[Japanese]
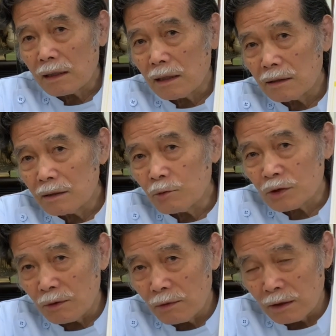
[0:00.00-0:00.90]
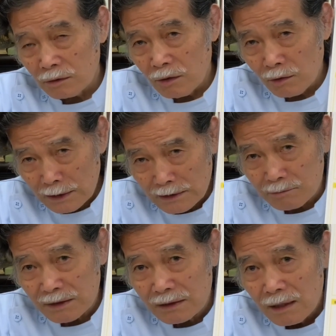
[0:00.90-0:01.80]
回でもあの話し
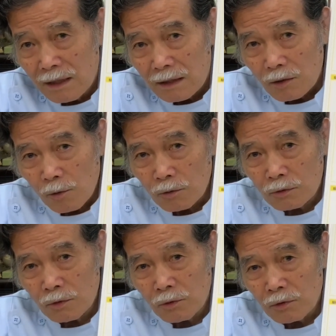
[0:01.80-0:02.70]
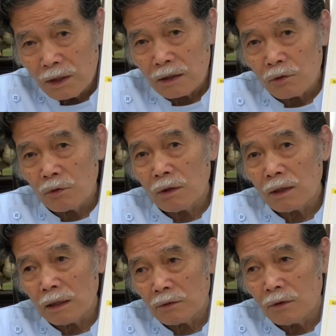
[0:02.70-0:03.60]
ます。ここのところが世の
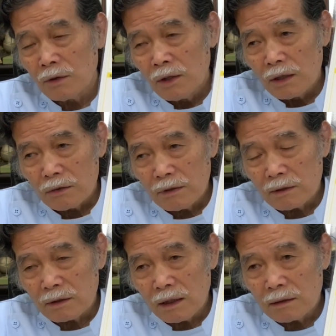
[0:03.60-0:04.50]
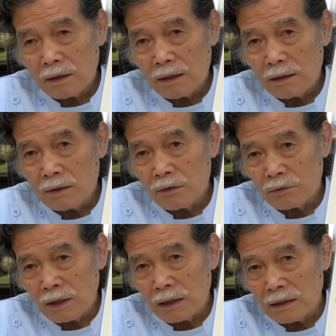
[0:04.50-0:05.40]
中のいわゆる現代医療
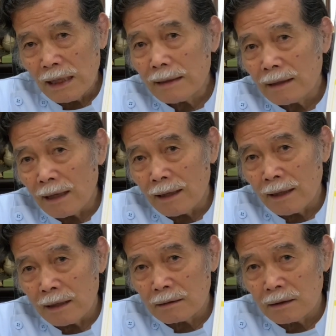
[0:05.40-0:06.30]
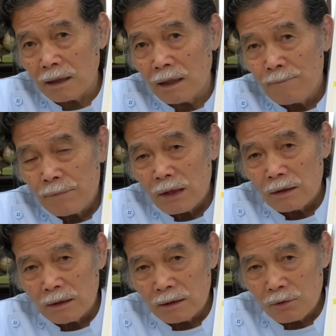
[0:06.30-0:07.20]
の中にない考え方で
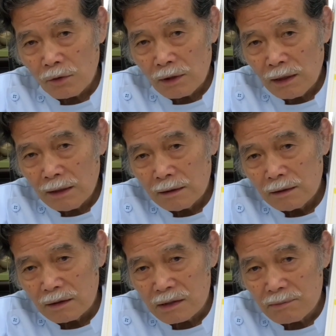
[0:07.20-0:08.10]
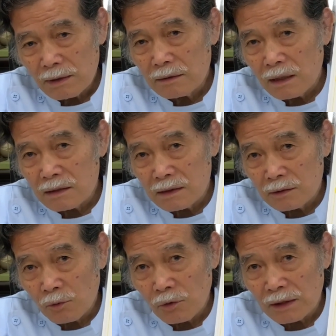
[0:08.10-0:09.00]
これが一番大事なと
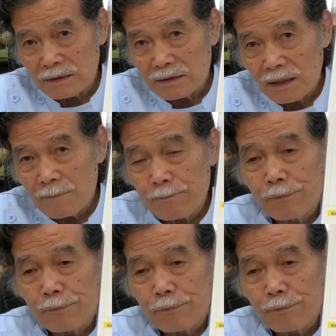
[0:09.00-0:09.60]
ころなんですね。